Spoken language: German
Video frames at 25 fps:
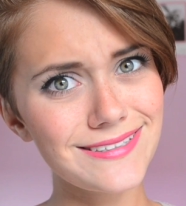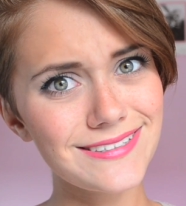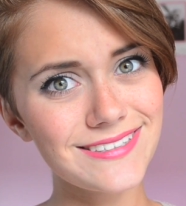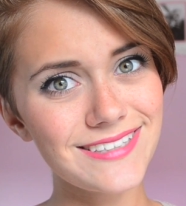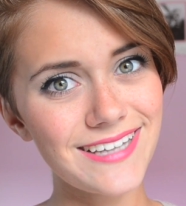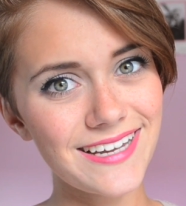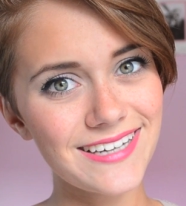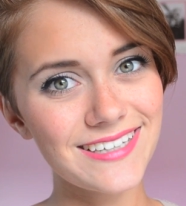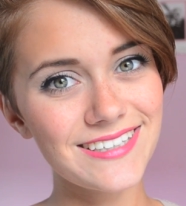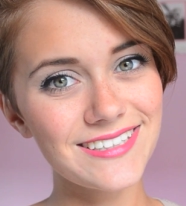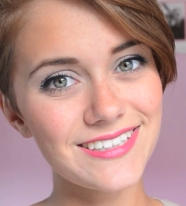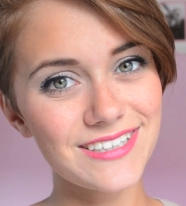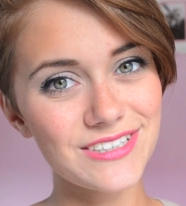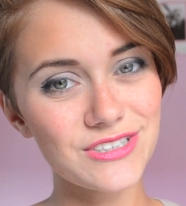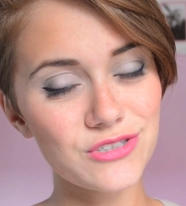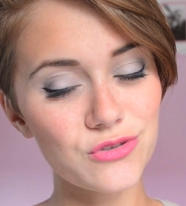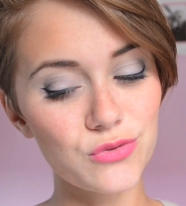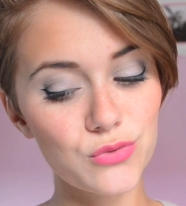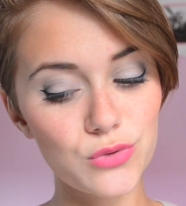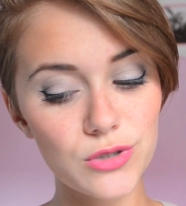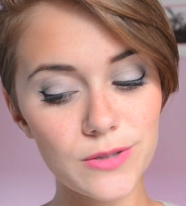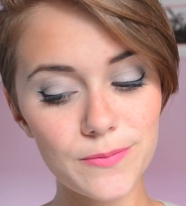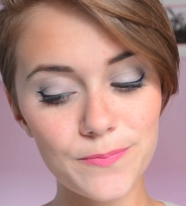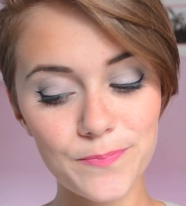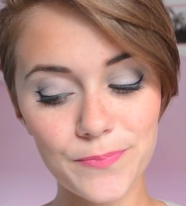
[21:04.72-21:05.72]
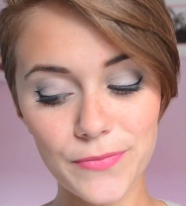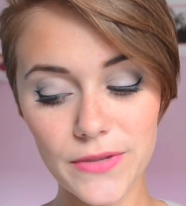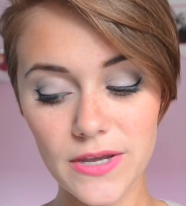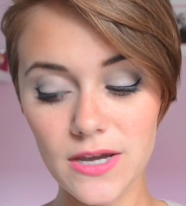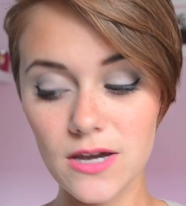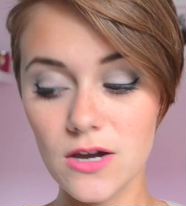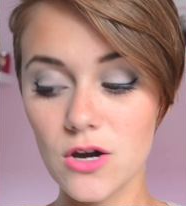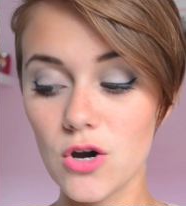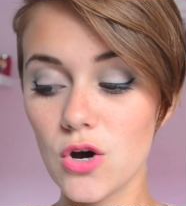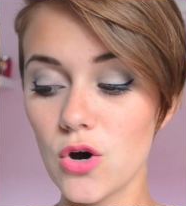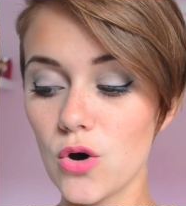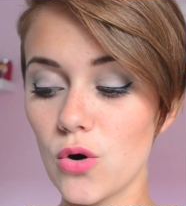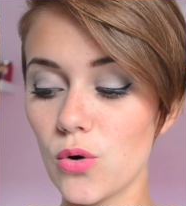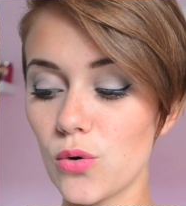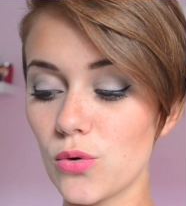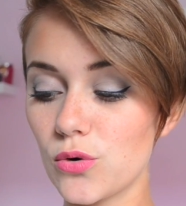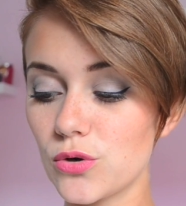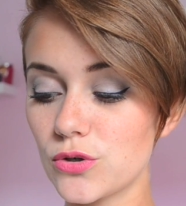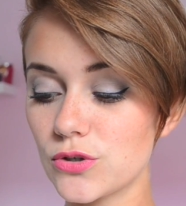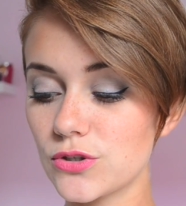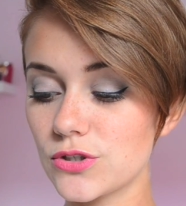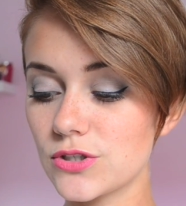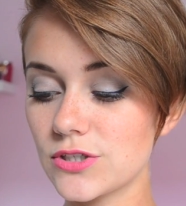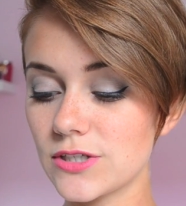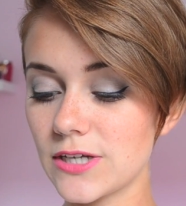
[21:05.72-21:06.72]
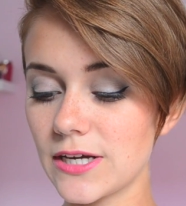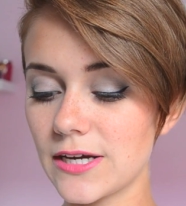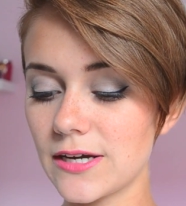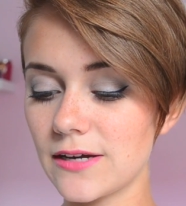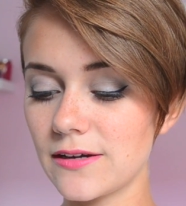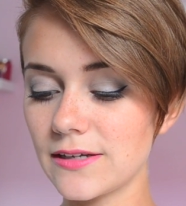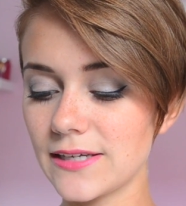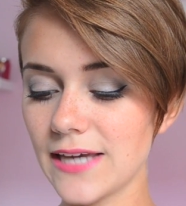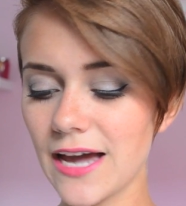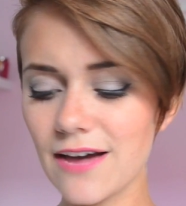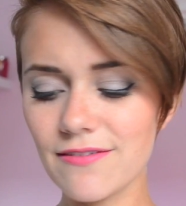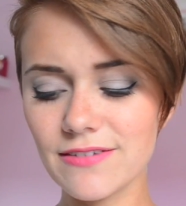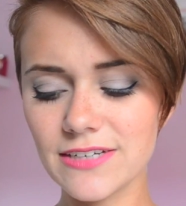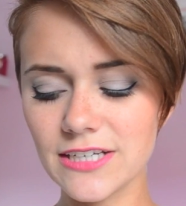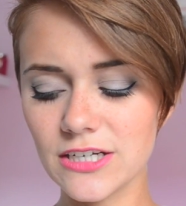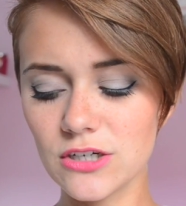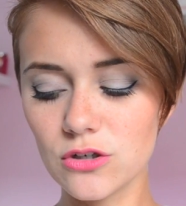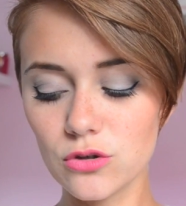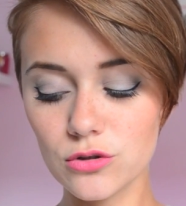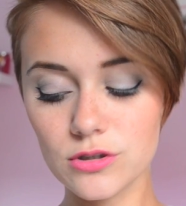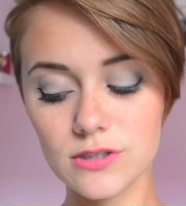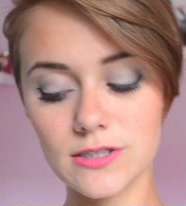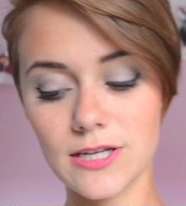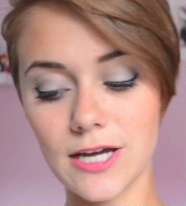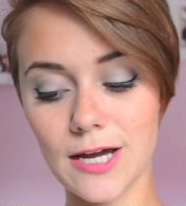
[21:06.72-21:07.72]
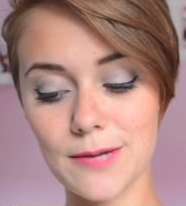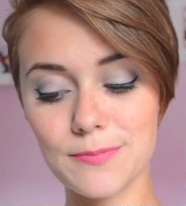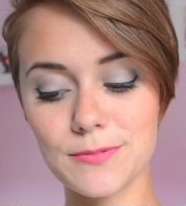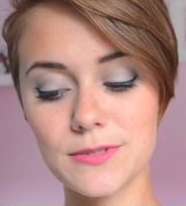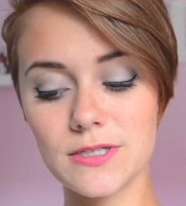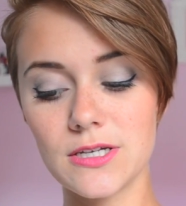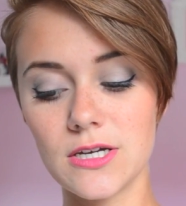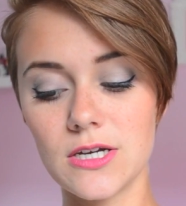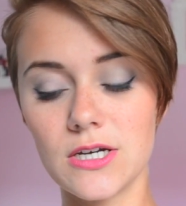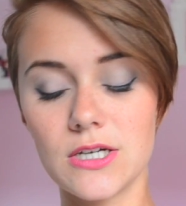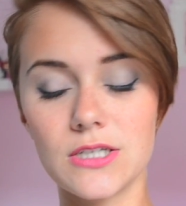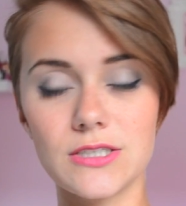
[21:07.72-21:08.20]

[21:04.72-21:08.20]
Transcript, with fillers: das ist eigentlich ganz cool. Und äh, ja, wenn ihr Lust habt,